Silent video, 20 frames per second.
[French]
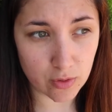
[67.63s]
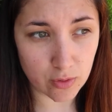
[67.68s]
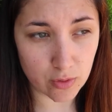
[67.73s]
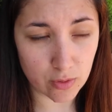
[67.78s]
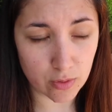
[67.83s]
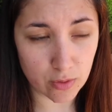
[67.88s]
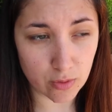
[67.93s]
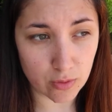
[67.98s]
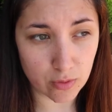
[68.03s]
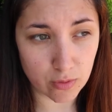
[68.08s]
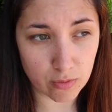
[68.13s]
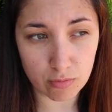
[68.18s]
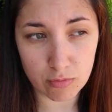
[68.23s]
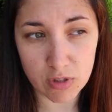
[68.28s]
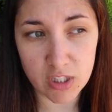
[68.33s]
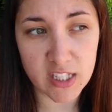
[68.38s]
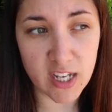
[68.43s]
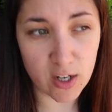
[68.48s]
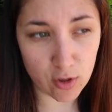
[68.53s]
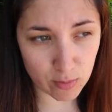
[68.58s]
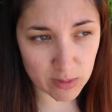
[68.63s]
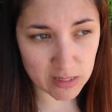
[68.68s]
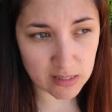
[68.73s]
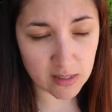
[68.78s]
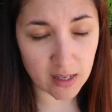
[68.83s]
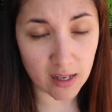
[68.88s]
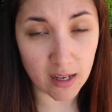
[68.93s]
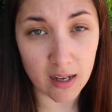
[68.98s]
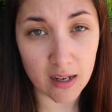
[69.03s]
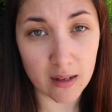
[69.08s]
Euh, il y a le
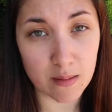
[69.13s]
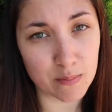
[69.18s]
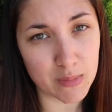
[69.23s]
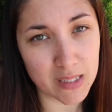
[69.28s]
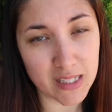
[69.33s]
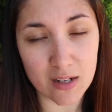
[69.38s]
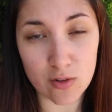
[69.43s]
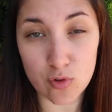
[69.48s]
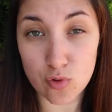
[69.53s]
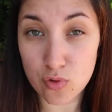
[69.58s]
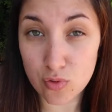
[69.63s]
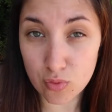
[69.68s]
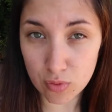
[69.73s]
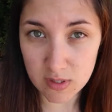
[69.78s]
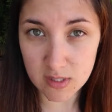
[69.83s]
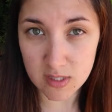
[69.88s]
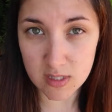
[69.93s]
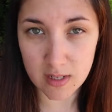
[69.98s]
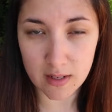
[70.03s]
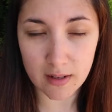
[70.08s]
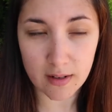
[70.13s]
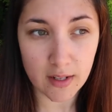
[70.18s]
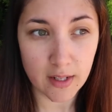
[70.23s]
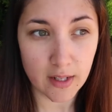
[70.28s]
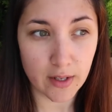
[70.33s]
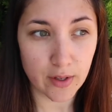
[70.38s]
mascara, mais il y a le sourcil.